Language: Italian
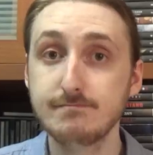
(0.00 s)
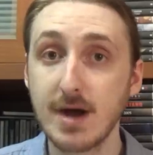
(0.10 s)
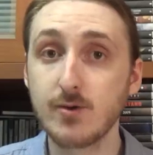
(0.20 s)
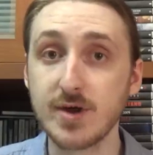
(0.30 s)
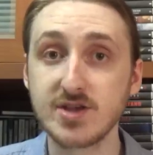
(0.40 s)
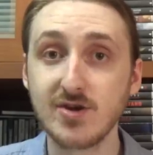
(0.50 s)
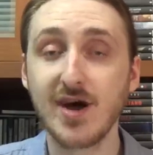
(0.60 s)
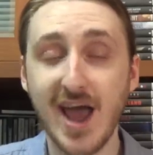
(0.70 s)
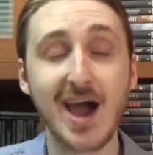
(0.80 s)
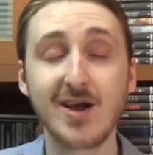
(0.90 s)
Ma
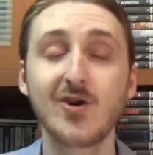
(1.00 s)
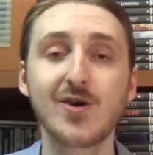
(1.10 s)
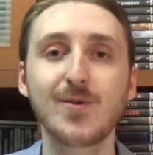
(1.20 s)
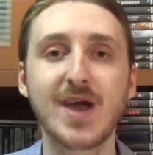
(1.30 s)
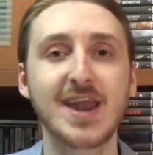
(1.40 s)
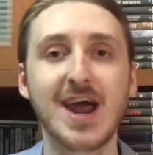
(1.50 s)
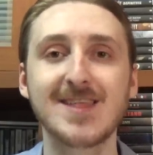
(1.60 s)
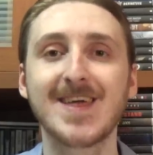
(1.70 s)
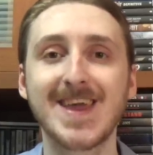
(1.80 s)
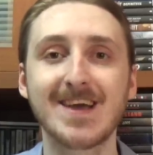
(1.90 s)
questo è ancora un
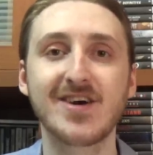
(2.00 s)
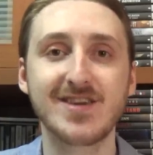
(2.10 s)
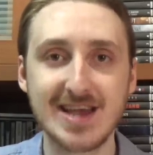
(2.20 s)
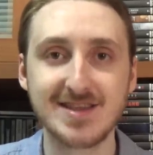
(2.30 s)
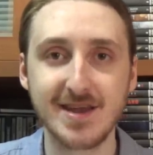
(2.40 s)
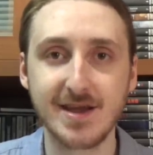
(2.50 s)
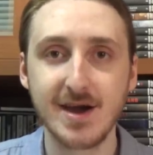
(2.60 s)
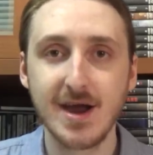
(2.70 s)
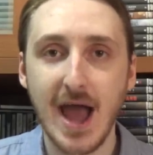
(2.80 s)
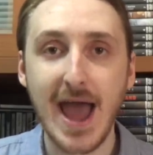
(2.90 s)
canale dedicato al wrestling.
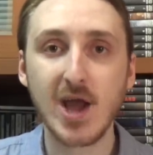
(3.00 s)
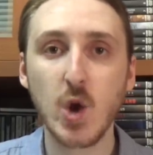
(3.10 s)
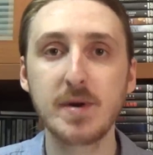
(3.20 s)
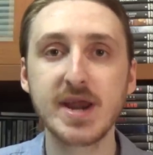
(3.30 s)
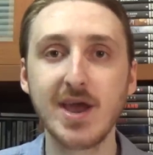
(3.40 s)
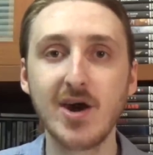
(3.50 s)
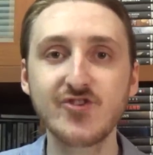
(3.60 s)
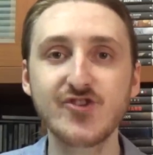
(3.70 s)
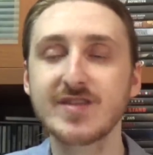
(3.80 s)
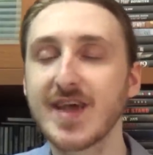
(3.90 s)
Ecco perché
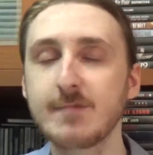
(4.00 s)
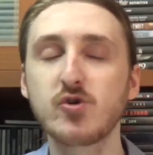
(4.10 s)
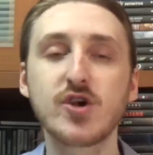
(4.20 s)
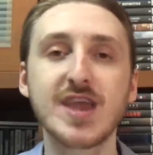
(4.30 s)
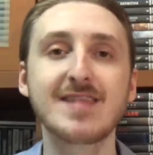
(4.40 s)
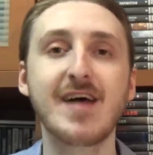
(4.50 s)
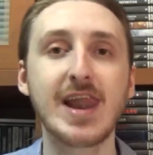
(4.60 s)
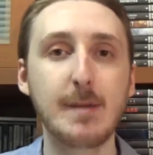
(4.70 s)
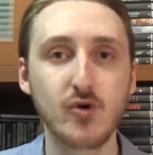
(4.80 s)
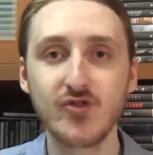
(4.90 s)
oggi daremo un'occhiata
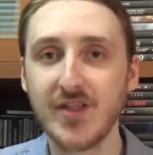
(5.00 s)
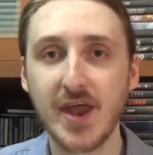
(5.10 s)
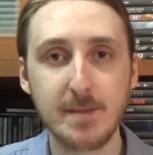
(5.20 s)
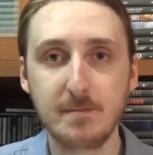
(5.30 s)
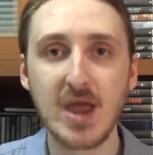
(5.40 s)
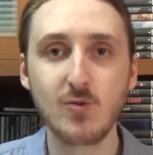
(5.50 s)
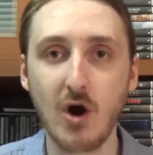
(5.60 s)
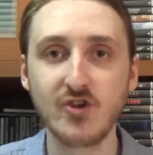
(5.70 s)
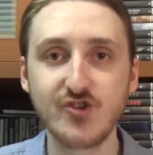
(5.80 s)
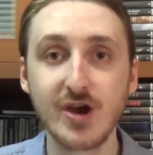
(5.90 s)
alla puntata di
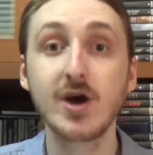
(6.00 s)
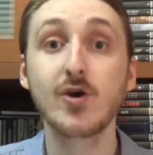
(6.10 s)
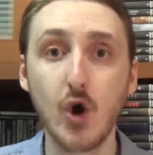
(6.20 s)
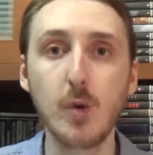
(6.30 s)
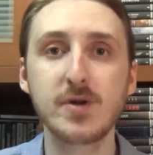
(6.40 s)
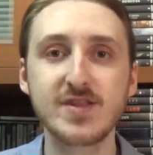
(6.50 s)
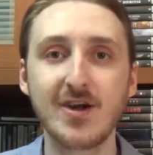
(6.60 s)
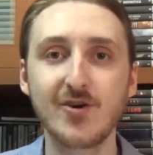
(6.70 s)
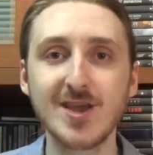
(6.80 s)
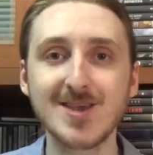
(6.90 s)
Baywatch con
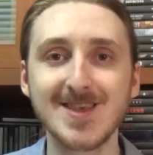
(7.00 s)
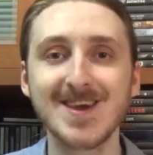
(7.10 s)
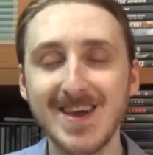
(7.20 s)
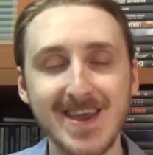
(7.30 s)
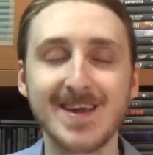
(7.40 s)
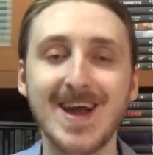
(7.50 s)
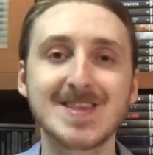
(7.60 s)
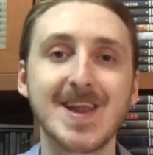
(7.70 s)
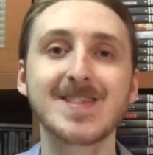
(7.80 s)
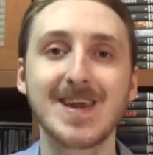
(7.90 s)
protagonisti i
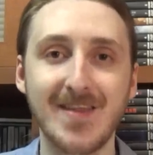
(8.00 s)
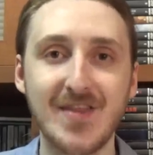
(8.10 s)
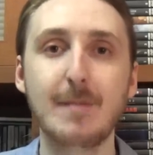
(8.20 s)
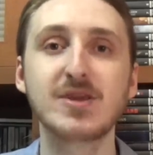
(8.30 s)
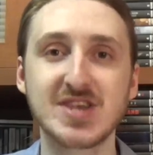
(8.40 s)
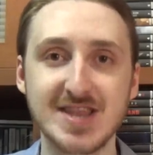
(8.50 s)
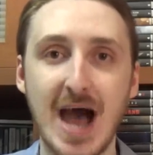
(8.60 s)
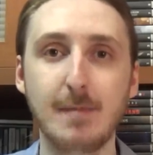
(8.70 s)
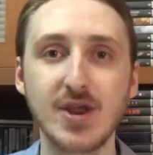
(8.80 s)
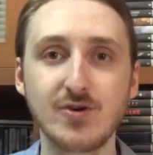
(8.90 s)
wrestler della
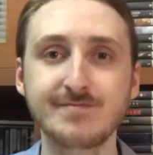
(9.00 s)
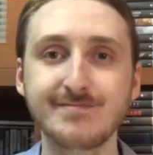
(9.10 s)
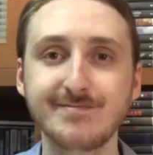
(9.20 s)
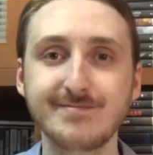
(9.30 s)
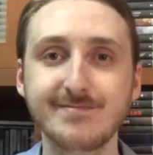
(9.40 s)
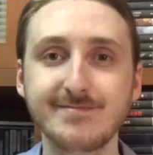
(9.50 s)
WCW